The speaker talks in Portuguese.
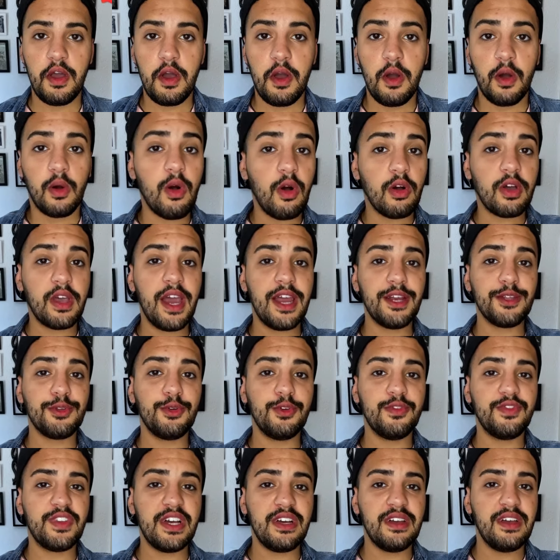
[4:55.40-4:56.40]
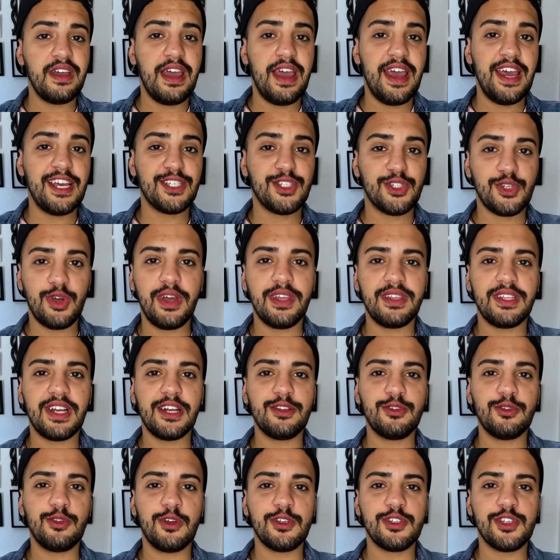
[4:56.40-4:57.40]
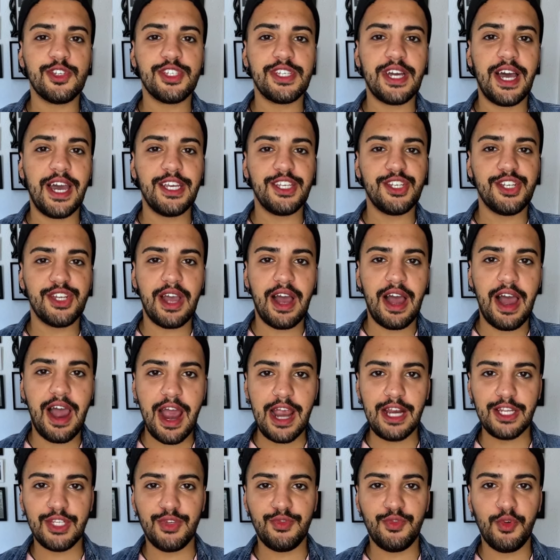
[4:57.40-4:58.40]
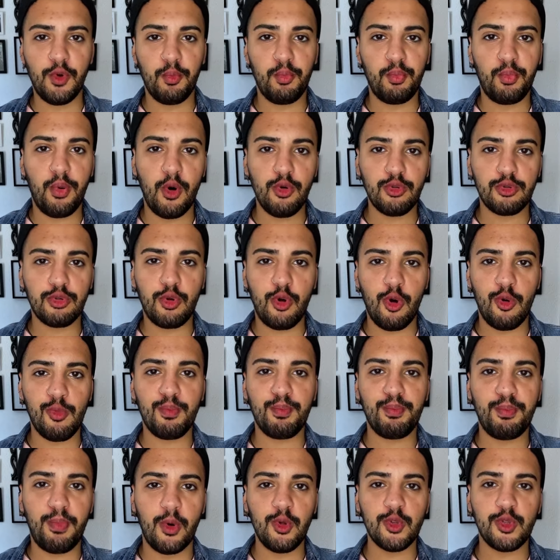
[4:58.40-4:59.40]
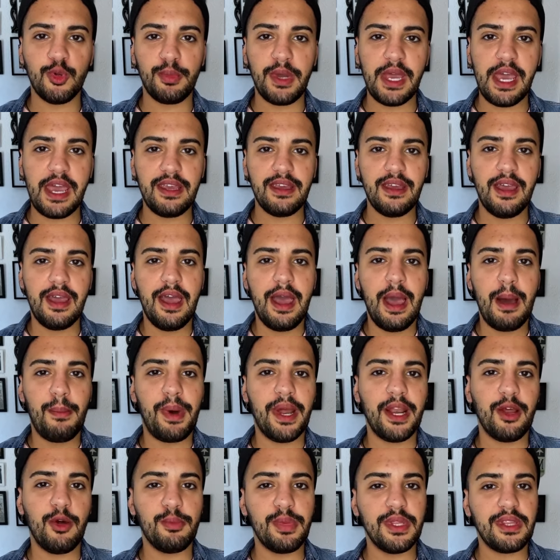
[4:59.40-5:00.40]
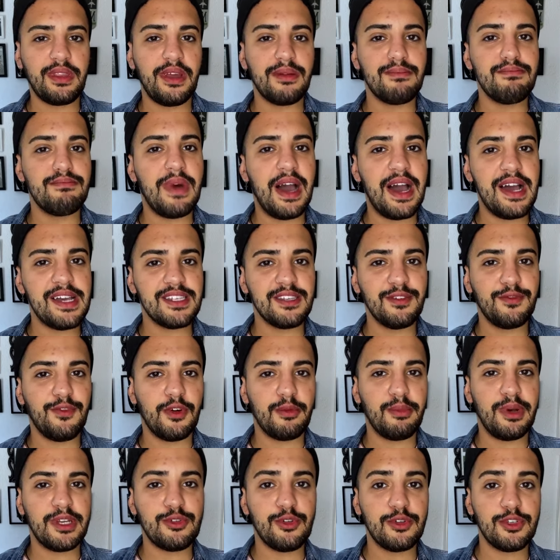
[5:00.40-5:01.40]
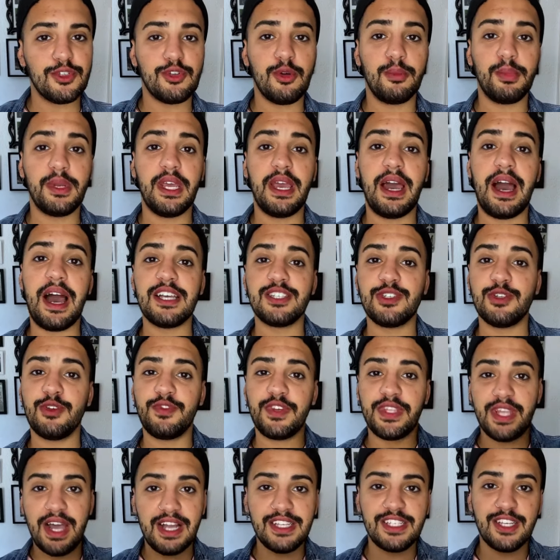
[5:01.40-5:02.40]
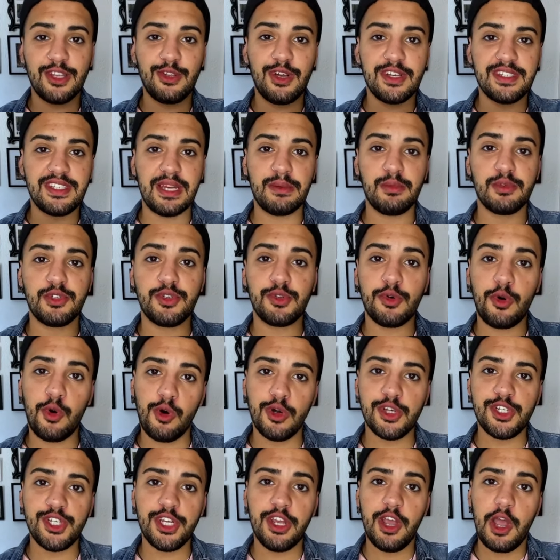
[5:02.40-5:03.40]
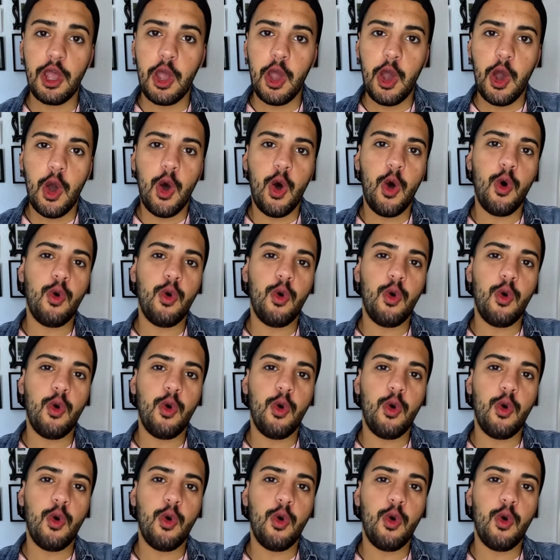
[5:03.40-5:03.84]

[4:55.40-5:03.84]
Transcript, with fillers: Qualquer dúvida é só entrar no nosso site artsview.com.br para obter mais informações sobre as novidades que nós demos hoje ou